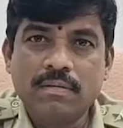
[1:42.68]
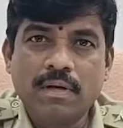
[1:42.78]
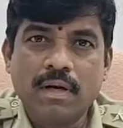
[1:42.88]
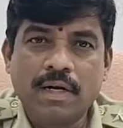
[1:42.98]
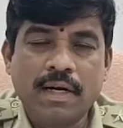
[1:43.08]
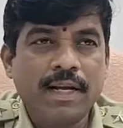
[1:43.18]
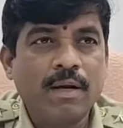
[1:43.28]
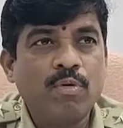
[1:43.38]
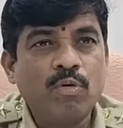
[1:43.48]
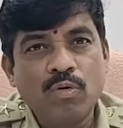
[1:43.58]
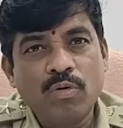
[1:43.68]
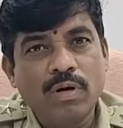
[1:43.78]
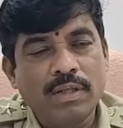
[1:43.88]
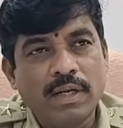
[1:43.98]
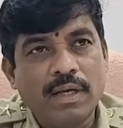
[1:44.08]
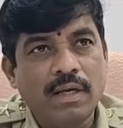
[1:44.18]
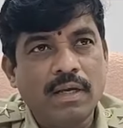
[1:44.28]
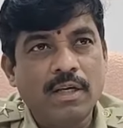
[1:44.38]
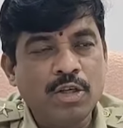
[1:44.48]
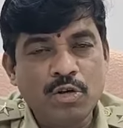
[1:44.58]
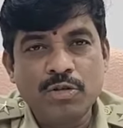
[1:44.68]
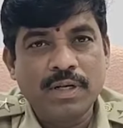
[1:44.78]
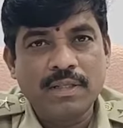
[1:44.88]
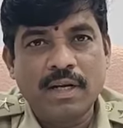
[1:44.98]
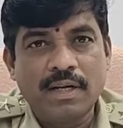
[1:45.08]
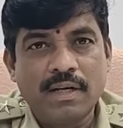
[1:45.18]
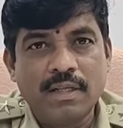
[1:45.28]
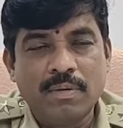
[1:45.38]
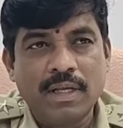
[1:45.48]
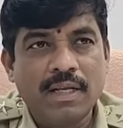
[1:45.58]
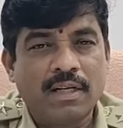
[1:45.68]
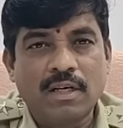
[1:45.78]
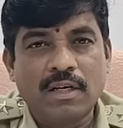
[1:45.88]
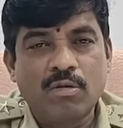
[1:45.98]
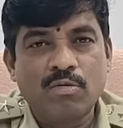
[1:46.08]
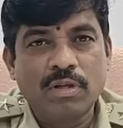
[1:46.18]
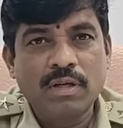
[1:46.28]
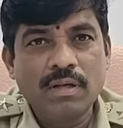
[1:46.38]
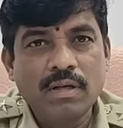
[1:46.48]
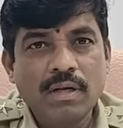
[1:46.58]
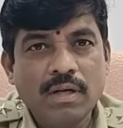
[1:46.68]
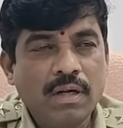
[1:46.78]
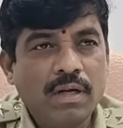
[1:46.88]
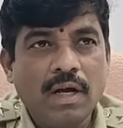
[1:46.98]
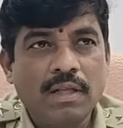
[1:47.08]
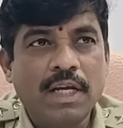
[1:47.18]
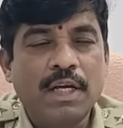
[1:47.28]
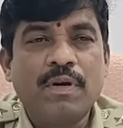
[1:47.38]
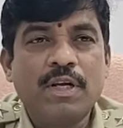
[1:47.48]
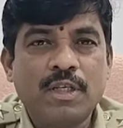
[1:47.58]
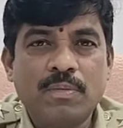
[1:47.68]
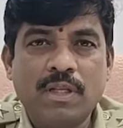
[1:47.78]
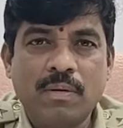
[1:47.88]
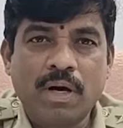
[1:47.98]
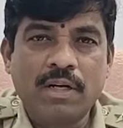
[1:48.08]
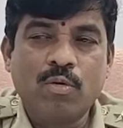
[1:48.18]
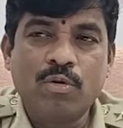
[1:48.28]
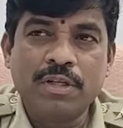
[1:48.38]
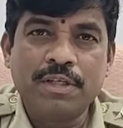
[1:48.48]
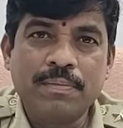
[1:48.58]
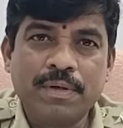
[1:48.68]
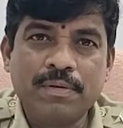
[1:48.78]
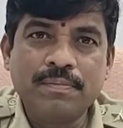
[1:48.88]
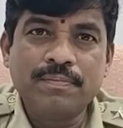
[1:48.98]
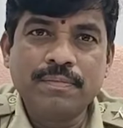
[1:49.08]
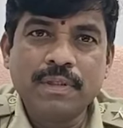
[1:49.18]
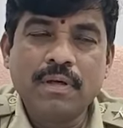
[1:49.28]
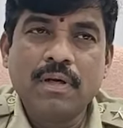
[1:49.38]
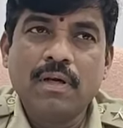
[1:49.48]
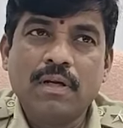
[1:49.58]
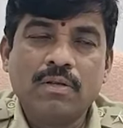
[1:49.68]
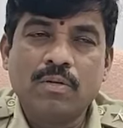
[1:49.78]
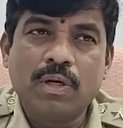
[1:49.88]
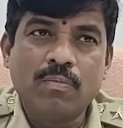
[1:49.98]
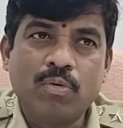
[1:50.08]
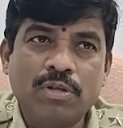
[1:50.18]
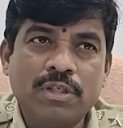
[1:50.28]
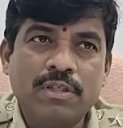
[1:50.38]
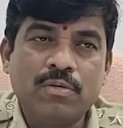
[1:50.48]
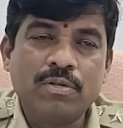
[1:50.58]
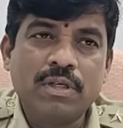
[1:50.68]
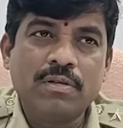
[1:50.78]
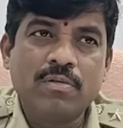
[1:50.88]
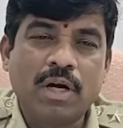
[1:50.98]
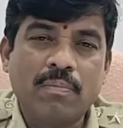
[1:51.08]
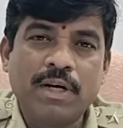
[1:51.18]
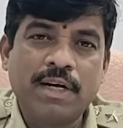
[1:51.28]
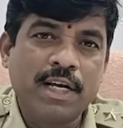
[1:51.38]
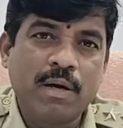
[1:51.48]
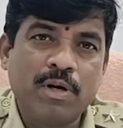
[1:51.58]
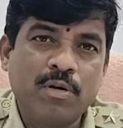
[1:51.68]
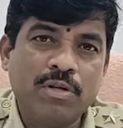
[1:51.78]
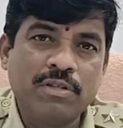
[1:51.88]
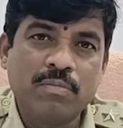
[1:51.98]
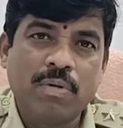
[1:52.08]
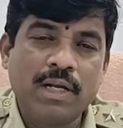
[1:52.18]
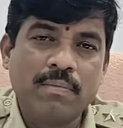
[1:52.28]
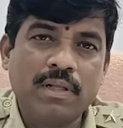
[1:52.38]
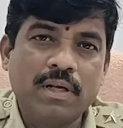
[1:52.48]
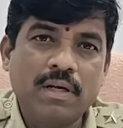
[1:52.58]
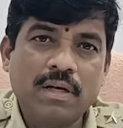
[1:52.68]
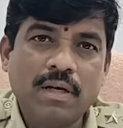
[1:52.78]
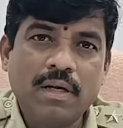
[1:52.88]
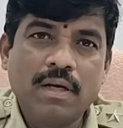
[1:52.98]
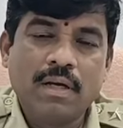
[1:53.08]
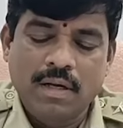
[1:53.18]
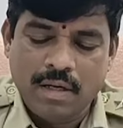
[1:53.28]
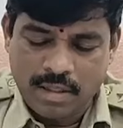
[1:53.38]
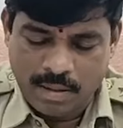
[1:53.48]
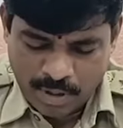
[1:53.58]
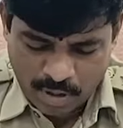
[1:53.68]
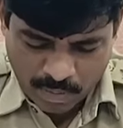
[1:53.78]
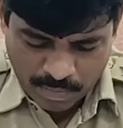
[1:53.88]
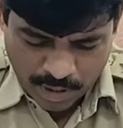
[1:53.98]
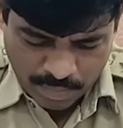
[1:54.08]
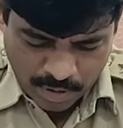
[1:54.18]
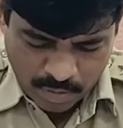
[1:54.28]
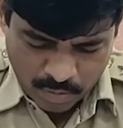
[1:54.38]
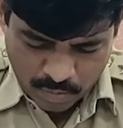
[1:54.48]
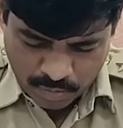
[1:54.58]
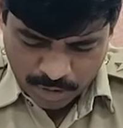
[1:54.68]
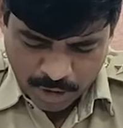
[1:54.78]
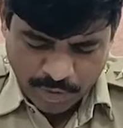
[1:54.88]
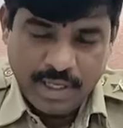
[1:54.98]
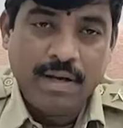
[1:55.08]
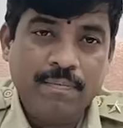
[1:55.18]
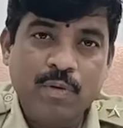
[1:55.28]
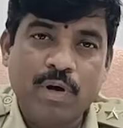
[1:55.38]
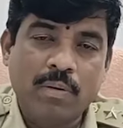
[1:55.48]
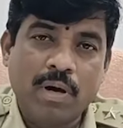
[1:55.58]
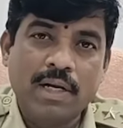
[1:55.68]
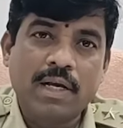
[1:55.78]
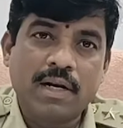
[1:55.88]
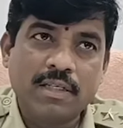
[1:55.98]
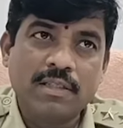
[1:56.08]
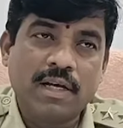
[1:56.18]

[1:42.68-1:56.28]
అటెండ్ అయినప్పుడు అతనికి ఇంజరీస్ ఉన్నాయి తల దెబ్బతలి రక్తం కారుతుంది అతను ఎంక్వైరీ చేసినప్పుడు అతని భార్య కొట్టిందని చెప్పాడు సో మన పోలీస్ స్టేషన్కి వచ్చి అతను కంప్లైంట్ రిటర్న్ కంప్లైంట్ కూడా ఇచ్చాడు భార్య మీద అతని పేరు కంప్లైంట్ పేరు శివయ్య వాళ్ళ భార్య రజిత